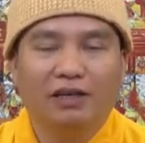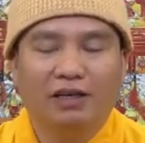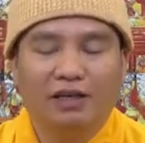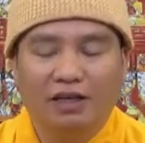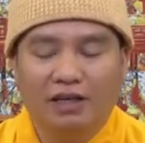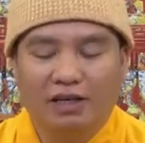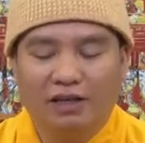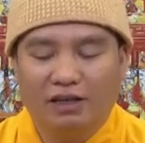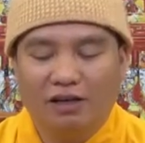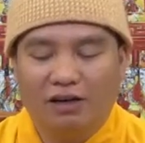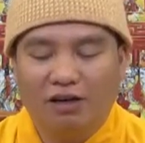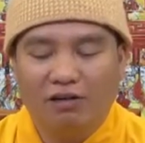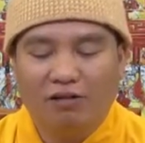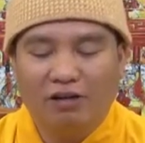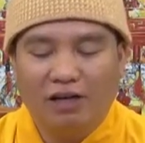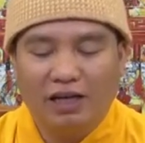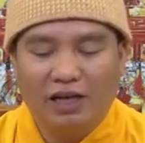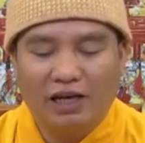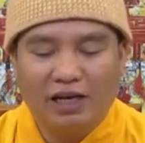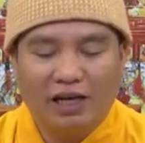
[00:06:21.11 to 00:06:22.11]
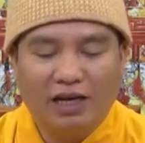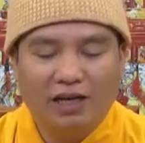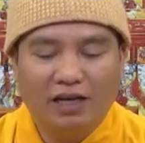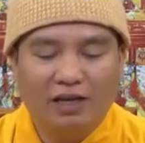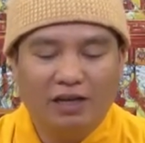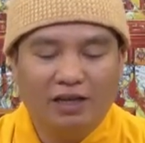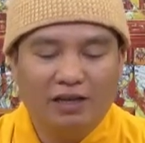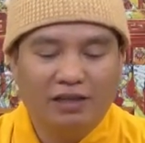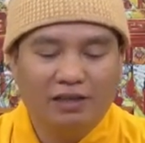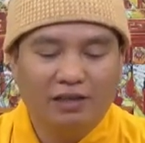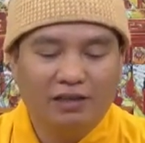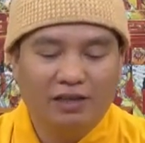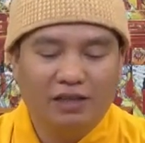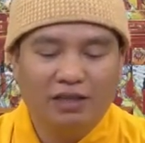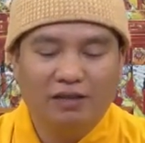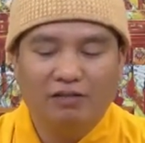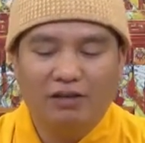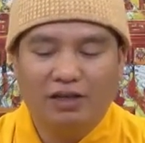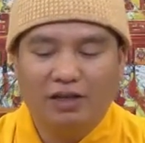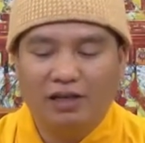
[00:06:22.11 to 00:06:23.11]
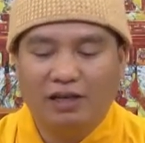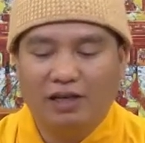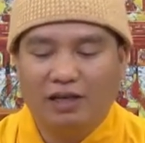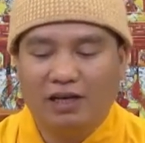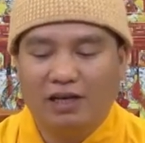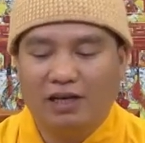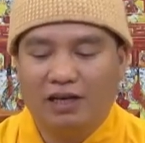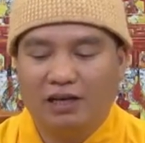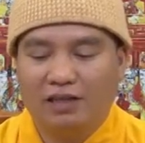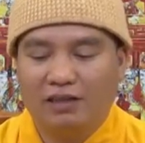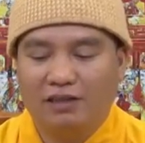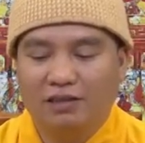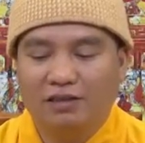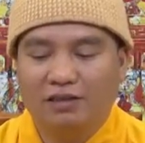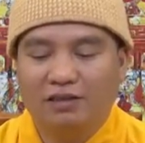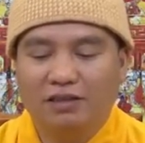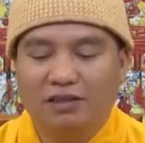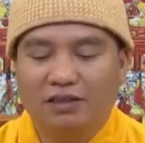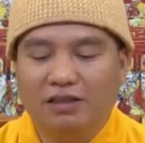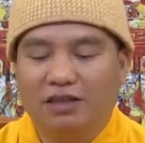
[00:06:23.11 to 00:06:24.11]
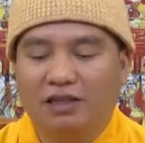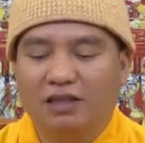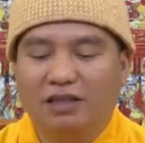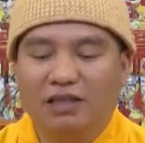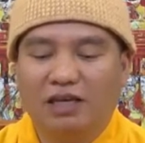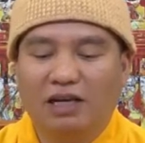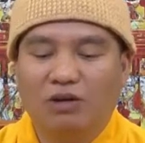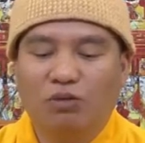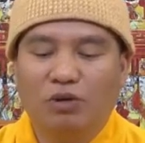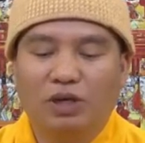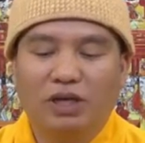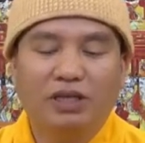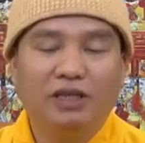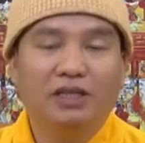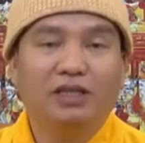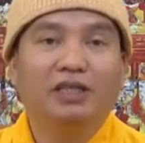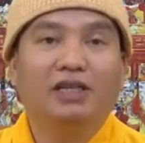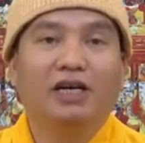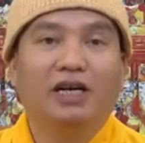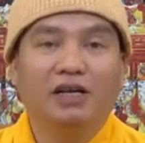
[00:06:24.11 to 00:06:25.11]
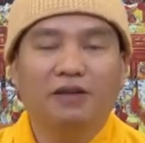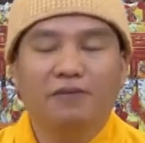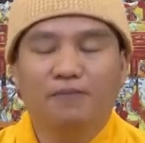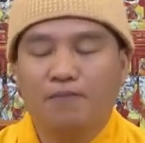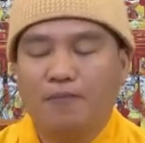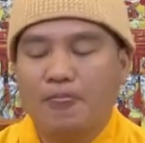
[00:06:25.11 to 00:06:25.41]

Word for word: à, đó gọi là chính gọi là sư trưởng giáo huấn tri ân